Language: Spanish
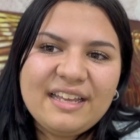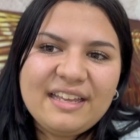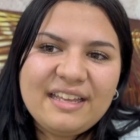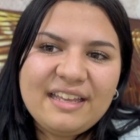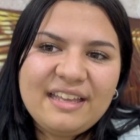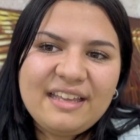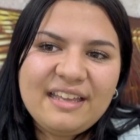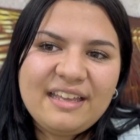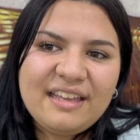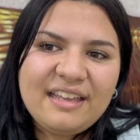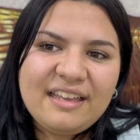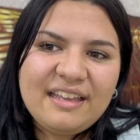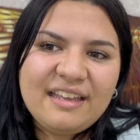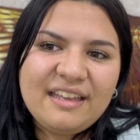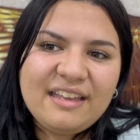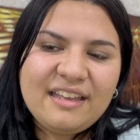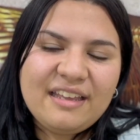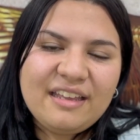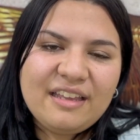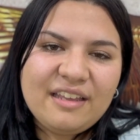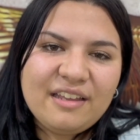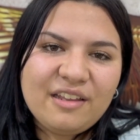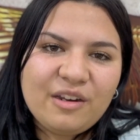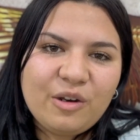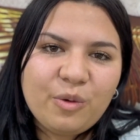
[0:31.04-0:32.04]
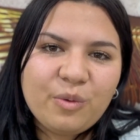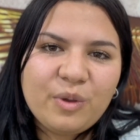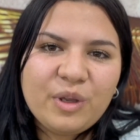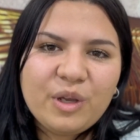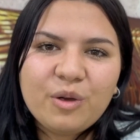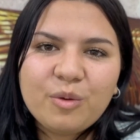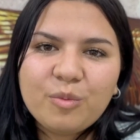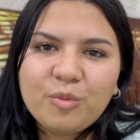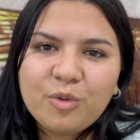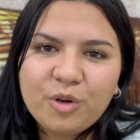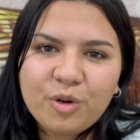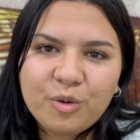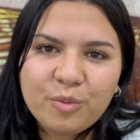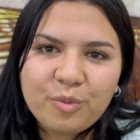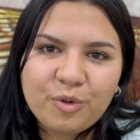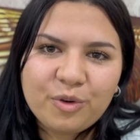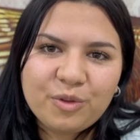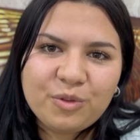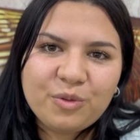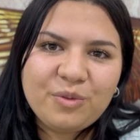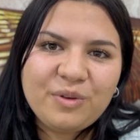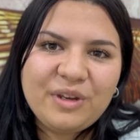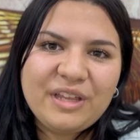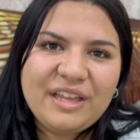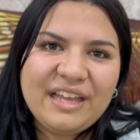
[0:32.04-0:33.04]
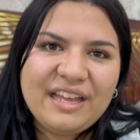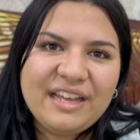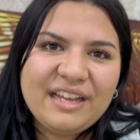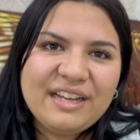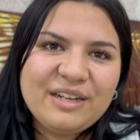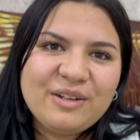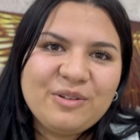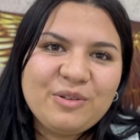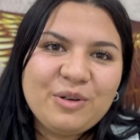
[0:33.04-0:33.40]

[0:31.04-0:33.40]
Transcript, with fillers: y lo vi como una oportunidad,